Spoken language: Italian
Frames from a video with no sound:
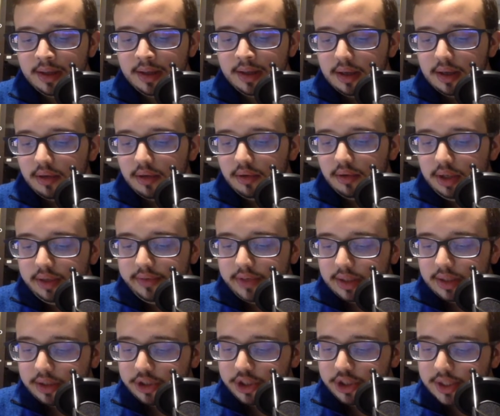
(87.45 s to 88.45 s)
Olivia è
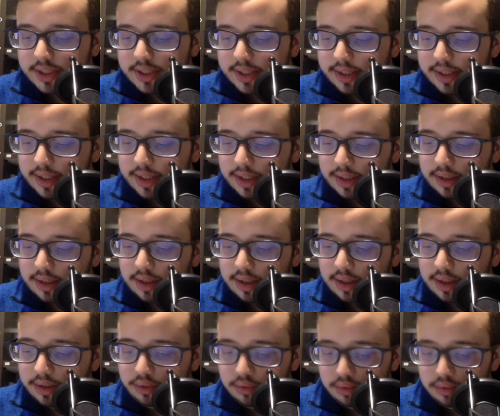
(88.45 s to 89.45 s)
decisa a chiedere
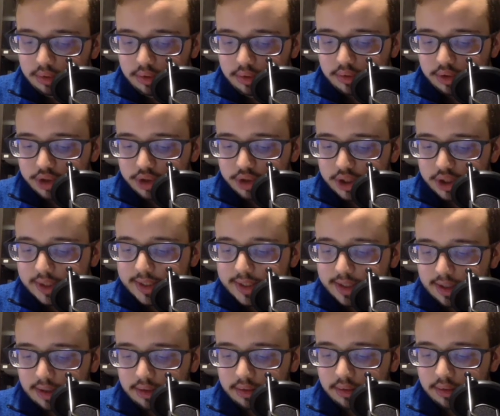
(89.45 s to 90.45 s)
l'aiuto di uno
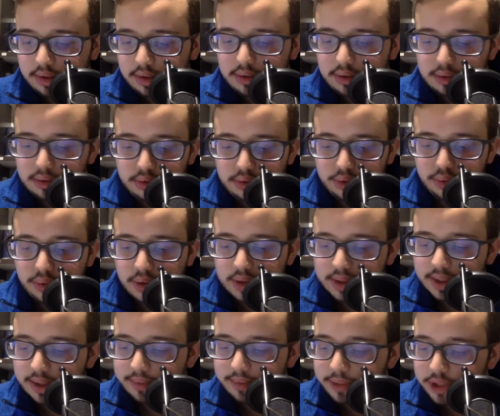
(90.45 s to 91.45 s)
scienziato, il dottor
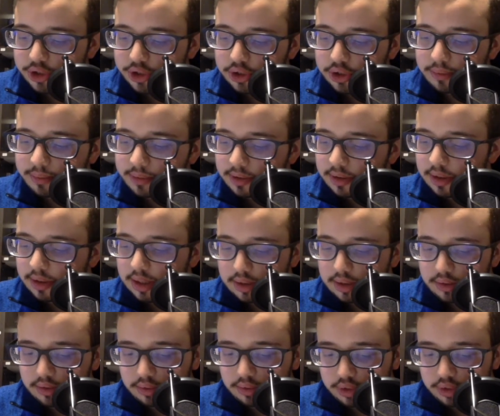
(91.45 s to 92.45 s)
Walter Bishop, che
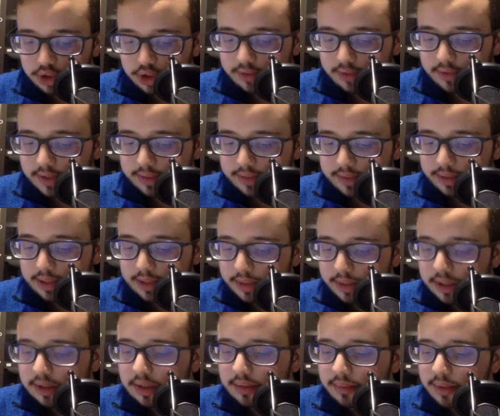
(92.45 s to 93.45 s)
conduceva
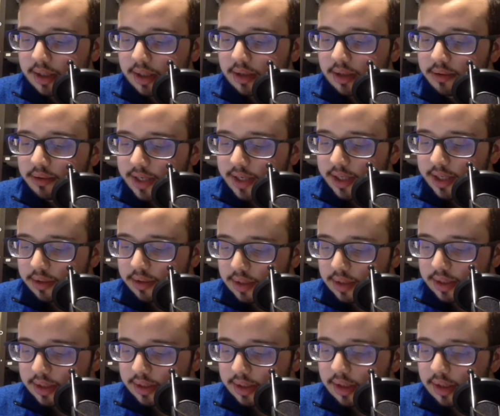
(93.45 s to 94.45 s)
esperimenti per il governo
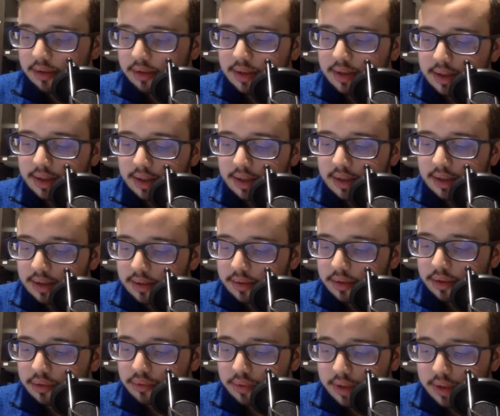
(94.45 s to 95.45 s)
all'interno del,
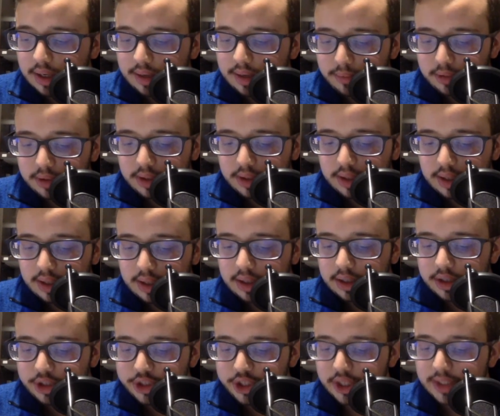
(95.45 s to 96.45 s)
di un ramo
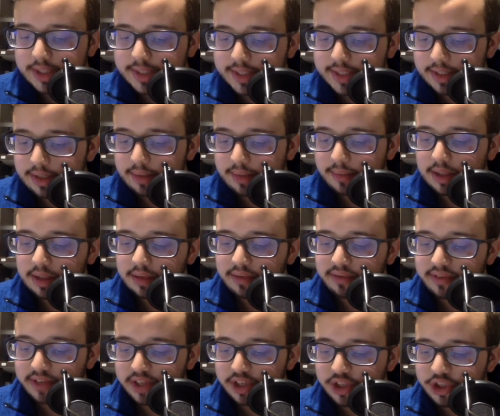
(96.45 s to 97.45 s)
della scienza chiamata
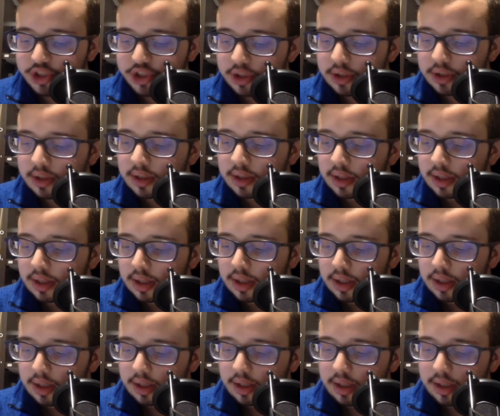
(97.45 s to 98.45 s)
Fringe,
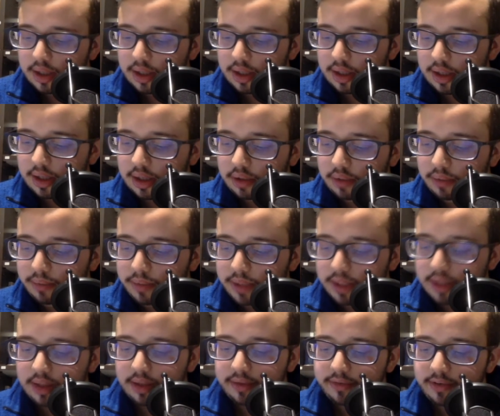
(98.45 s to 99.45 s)
che
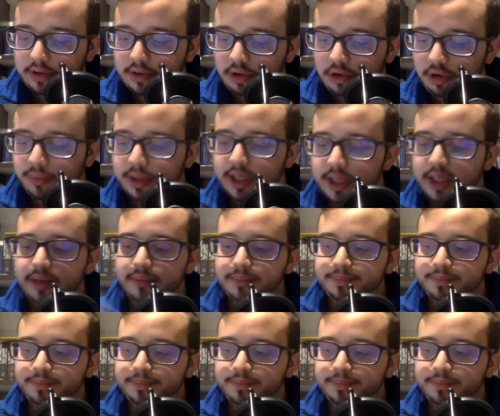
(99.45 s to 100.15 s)
comprende fenomeni